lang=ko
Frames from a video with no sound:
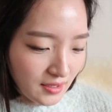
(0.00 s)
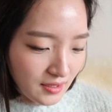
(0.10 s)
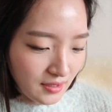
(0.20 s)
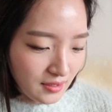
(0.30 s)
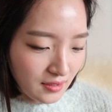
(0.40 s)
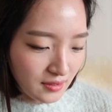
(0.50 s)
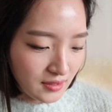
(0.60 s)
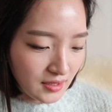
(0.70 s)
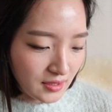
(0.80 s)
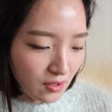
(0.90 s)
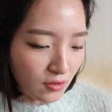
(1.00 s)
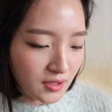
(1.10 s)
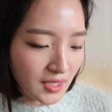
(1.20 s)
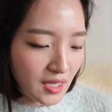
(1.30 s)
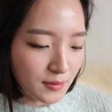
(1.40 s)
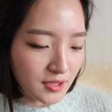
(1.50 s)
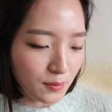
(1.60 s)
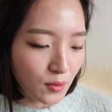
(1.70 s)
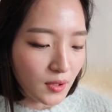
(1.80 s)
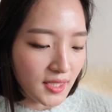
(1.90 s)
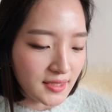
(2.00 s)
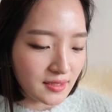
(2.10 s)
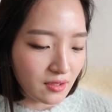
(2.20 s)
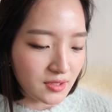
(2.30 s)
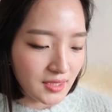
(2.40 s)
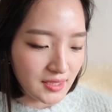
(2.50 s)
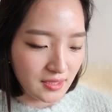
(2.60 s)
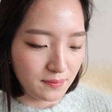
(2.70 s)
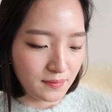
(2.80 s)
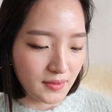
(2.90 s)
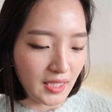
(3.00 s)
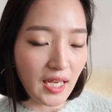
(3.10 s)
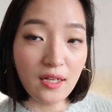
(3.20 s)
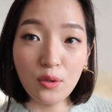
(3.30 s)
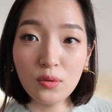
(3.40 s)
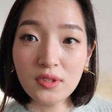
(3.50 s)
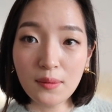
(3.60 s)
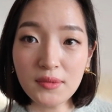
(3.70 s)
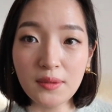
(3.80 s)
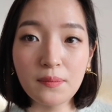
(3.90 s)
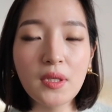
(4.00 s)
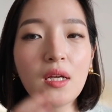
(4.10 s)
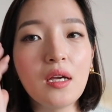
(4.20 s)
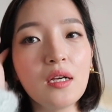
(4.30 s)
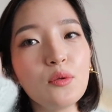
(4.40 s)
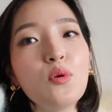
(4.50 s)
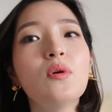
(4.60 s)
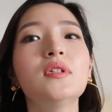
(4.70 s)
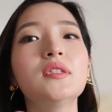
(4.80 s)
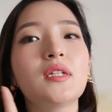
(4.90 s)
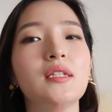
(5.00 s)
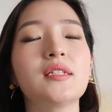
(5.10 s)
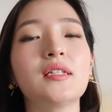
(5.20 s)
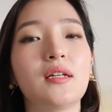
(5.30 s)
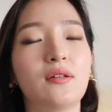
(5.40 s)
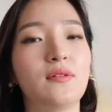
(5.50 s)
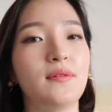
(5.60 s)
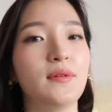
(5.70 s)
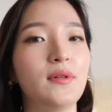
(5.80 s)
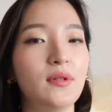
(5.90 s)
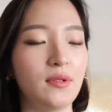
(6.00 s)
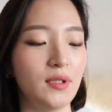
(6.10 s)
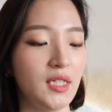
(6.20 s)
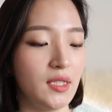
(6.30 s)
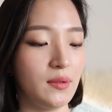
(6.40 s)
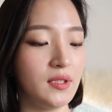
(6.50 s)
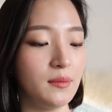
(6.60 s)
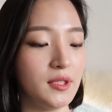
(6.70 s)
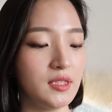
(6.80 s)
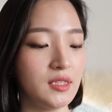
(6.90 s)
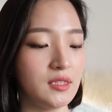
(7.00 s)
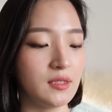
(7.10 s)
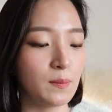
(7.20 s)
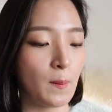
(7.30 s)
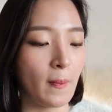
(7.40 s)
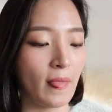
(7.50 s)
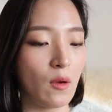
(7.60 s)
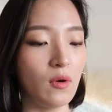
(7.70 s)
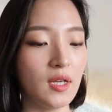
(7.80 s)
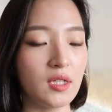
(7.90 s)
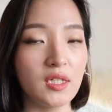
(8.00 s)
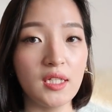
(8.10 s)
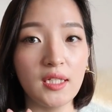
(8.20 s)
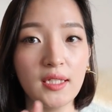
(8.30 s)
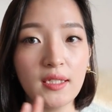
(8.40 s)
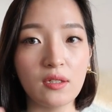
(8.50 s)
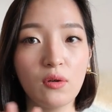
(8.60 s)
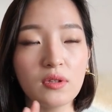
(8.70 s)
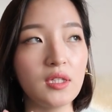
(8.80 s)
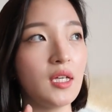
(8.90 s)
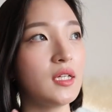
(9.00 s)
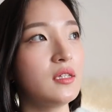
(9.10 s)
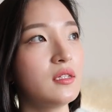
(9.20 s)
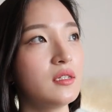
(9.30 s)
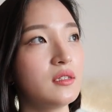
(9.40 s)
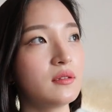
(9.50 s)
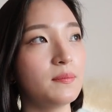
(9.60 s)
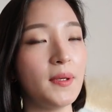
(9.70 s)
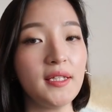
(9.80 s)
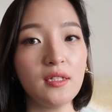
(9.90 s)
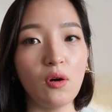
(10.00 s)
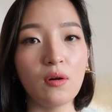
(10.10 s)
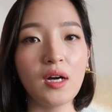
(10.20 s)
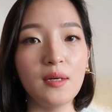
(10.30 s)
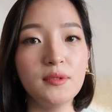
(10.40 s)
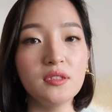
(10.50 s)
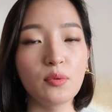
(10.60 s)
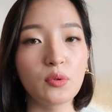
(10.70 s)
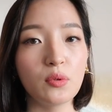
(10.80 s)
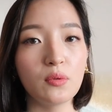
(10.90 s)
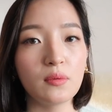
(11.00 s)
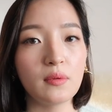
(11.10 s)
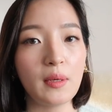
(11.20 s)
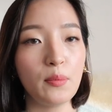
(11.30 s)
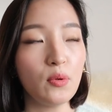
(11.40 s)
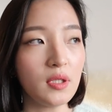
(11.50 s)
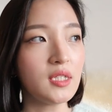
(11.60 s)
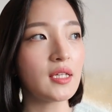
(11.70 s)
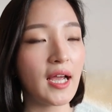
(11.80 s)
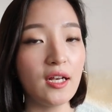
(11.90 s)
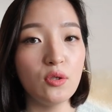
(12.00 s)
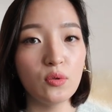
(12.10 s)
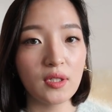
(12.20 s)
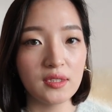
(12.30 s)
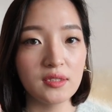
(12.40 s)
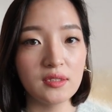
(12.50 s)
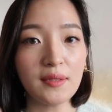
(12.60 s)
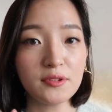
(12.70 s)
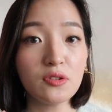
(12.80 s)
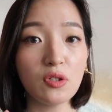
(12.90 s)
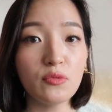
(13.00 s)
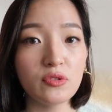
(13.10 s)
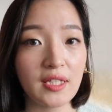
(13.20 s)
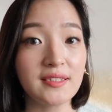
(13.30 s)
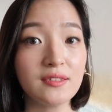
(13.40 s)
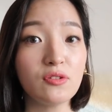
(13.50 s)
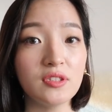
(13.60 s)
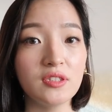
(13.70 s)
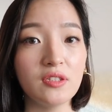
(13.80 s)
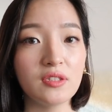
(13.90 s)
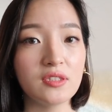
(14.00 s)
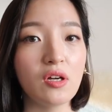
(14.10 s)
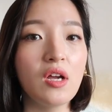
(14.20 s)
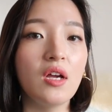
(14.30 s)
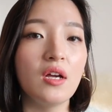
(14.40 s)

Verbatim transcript: 아, 겉감은 폴리에스터 칠십, 나일론 삼십. 요거는 괜찮아요. 어, 왜냐면은 원래 이 겉에 있는 패딩 겉감은 보통 폴리나 나일론 같은 합성 섬유를 다 쓰거든요. 그래서